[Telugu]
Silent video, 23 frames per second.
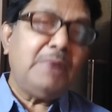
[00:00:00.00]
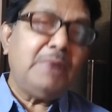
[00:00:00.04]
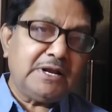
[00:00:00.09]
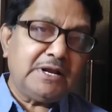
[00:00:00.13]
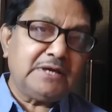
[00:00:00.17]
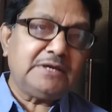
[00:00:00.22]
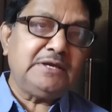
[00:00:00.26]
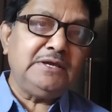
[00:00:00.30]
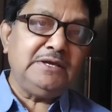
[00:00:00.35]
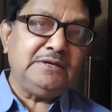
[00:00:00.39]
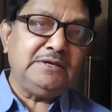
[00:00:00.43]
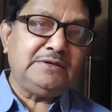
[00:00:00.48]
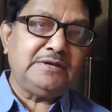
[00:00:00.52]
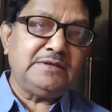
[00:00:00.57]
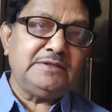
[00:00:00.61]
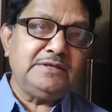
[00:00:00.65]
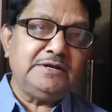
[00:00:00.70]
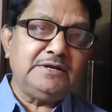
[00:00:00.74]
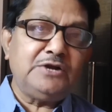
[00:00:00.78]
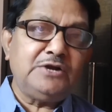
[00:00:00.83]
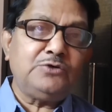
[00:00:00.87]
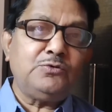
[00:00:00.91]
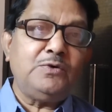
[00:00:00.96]
మనకి
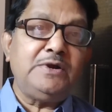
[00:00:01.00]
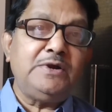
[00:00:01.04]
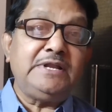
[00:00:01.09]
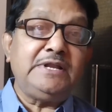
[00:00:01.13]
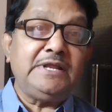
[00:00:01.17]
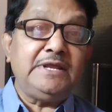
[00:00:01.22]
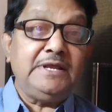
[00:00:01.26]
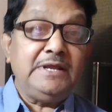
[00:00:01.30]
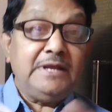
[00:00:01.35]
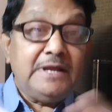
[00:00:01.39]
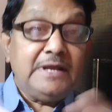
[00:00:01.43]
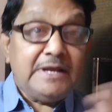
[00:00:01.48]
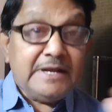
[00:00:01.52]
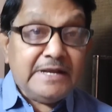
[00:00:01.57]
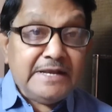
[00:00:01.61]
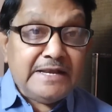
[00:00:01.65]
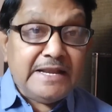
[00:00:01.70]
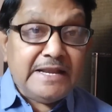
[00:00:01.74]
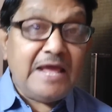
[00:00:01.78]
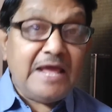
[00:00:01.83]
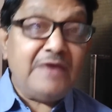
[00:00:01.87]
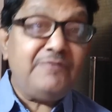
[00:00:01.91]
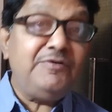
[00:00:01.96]
చెందినటువంటి
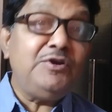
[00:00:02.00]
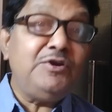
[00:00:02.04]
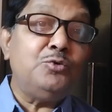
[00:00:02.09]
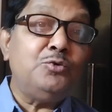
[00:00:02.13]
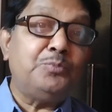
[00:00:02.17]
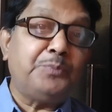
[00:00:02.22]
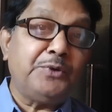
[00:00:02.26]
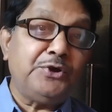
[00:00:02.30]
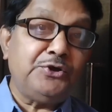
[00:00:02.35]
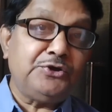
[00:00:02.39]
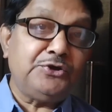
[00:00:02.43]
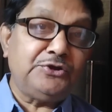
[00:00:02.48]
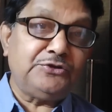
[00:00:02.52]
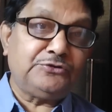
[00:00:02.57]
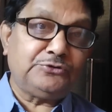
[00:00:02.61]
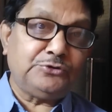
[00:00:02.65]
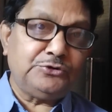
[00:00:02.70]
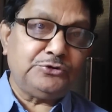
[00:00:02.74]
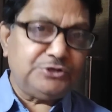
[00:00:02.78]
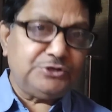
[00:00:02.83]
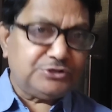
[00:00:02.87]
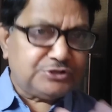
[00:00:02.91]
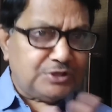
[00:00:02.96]
నేవీ
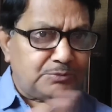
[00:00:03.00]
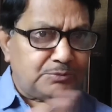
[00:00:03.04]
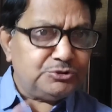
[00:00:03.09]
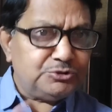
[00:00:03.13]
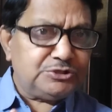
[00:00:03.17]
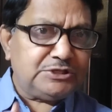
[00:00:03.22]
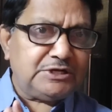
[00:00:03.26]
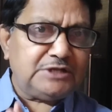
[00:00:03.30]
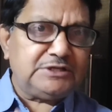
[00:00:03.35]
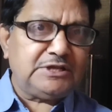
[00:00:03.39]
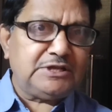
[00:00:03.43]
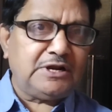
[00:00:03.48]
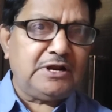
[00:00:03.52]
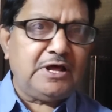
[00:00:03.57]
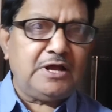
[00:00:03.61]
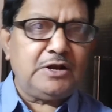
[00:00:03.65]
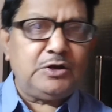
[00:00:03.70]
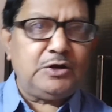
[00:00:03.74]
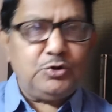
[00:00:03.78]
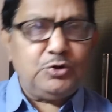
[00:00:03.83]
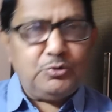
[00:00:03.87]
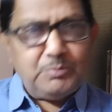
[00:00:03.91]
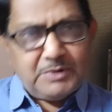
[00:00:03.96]
ఉపయోగిస్తుంది సముద్ర
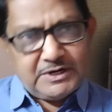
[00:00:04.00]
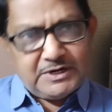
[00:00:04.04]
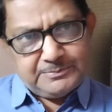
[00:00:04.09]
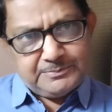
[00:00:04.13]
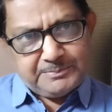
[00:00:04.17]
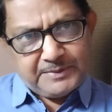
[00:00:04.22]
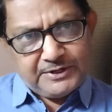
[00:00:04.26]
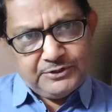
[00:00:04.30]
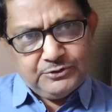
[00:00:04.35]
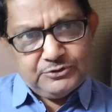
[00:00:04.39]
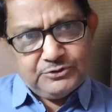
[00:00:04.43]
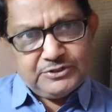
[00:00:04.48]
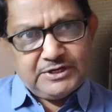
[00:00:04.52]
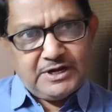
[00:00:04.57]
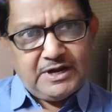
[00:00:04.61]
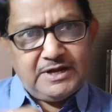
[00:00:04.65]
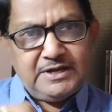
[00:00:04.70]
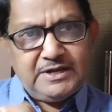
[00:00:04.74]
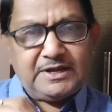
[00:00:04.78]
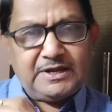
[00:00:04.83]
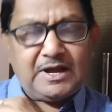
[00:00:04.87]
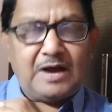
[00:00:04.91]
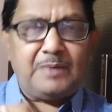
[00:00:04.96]
జలాల్లో మన
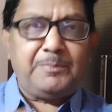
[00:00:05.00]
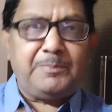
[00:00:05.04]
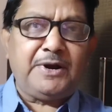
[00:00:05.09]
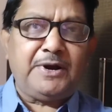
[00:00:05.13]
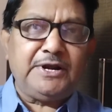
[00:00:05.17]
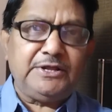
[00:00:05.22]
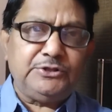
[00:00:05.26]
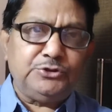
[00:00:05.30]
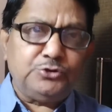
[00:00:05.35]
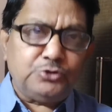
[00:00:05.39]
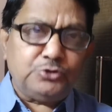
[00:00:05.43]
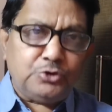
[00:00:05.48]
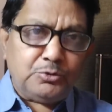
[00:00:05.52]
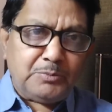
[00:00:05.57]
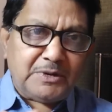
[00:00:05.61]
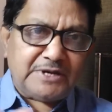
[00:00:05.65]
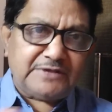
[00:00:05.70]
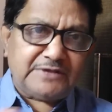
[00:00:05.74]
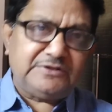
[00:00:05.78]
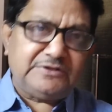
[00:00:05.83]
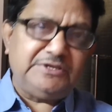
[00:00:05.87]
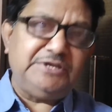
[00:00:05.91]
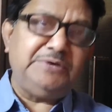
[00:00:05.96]
ప్రయోజనాల్ని కాపాడేందుకు
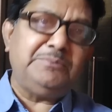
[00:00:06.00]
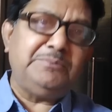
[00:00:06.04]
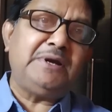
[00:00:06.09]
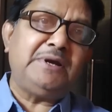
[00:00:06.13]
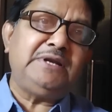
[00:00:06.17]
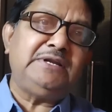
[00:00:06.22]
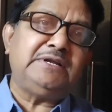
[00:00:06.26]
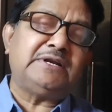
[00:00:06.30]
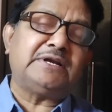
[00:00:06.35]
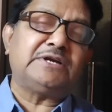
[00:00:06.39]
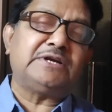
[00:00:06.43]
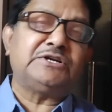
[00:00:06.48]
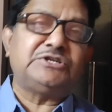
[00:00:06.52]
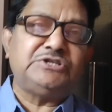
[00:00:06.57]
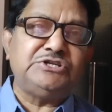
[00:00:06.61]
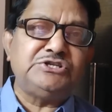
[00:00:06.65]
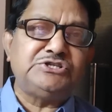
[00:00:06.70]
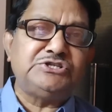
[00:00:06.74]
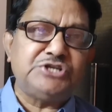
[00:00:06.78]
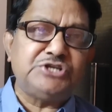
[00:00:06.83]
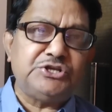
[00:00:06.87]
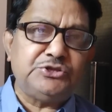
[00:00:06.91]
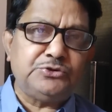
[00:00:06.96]
మన సీమల్ని
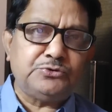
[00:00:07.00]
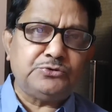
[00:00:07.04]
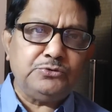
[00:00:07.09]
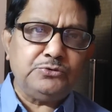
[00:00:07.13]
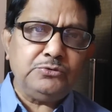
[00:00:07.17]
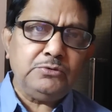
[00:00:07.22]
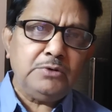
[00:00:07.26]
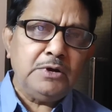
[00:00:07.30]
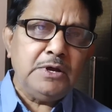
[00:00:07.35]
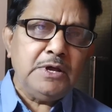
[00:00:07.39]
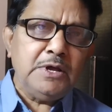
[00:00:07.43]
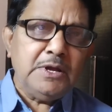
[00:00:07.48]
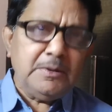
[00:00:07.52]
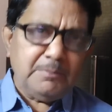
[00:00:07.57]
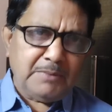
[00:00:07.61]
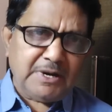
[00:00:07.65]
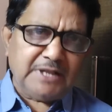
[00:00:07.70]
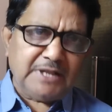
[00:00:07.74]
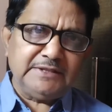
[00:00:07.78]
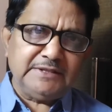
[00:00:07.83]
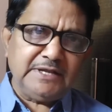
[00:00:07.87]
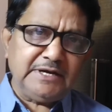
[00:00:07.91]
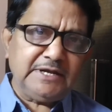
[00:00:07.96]
రక్షించేందుకు
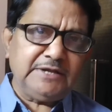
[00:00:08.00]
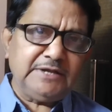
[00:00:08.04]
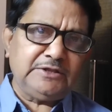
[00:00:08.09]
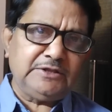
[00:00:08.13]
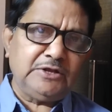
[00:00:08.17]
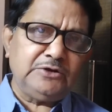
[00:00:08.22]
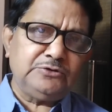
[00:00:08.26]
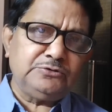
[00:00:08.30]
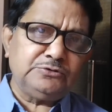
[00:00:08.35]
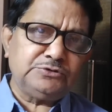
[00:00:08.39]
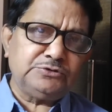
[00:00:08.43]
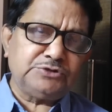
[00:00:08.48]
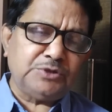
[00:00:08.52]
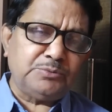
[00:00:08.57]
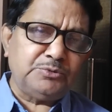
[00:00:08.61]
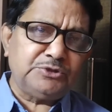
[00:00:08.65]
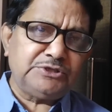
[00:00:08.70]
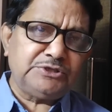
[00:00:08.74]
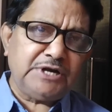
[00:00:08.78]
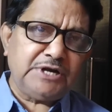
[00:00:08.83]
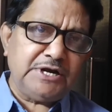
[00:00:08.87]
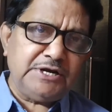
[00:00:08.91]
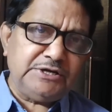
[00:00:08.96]
మనందరికీ తెలుసు
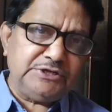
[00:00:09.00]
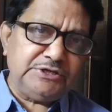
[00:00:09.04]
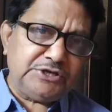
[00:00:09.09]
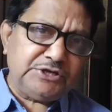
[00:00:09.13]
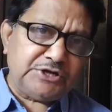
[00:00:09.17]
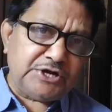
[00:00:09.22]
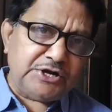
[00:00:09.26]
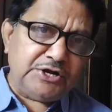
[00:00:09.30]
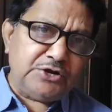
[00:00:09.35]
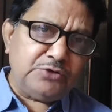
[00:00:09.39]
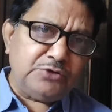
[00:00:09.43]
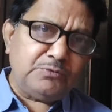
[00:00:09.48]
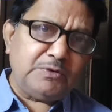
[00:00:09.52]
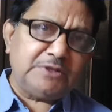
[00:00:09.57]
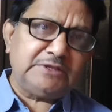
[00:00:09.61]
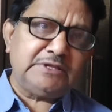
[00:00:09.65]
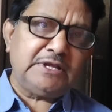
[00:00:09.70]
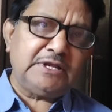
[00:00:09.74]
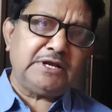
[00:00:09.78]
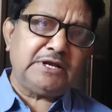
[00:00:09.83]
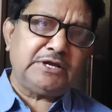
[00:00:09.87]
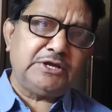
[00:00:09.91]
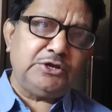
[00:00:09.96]
సముద్రం నుంచి రెండు
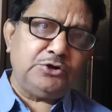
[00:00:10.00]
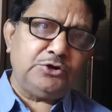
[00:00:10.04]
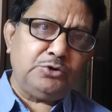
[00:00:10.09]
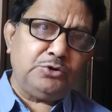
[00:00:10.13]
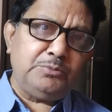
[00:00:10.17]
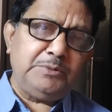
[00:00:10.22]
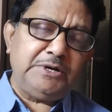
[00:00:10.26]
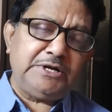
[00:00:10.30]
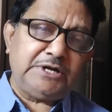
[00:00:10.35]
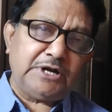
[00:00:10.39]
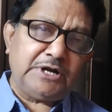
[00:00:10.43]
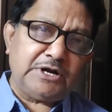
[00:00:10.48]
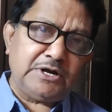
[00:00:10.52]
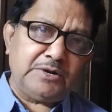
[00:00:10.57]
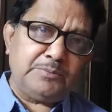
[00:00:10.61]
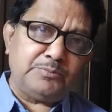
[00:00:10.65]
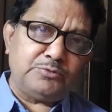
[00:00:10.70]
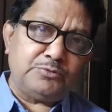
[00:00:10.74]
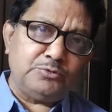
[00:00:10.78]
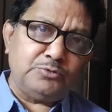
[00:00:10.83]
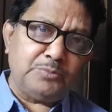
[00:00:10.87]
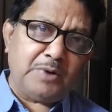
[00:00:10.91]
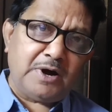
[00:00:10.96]
వందల కిలోమీటర్ల
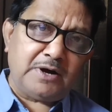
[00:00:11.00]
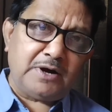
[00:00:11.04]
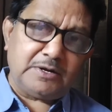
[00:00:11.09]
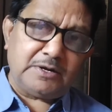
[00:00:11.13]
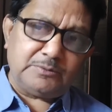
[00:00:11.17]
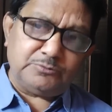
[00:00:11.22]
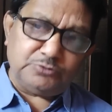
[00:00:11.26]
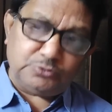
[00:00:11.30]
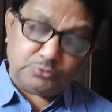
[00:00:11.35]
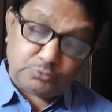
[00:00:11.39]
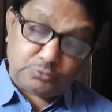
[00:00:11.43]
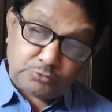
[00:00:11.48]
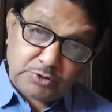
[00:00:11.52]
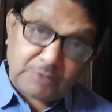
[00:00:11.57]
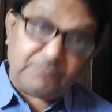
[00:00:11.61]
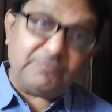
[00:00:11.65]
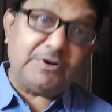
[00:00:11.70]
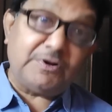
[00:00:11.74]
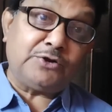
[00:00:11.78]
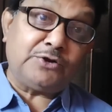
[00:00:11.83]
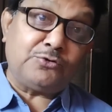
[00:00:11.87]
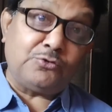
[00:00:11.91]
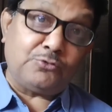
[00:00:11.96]
భూభాగం
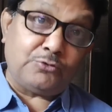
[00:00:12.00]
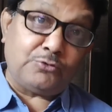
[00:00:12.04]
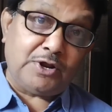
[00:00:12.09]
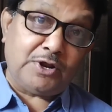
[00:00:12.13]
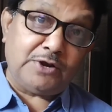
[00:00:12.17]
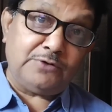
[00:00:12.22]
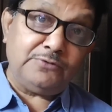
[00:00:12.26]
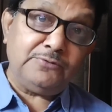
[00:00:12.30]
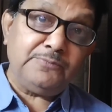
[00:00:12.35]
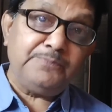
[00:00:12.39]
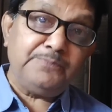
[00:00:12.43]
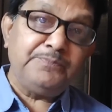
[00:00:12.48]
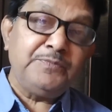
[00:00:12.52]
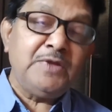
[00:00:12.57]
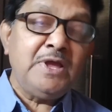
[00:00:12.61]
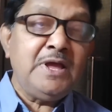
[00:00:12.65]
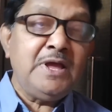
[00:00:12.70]
దూరం వరకు కూడాను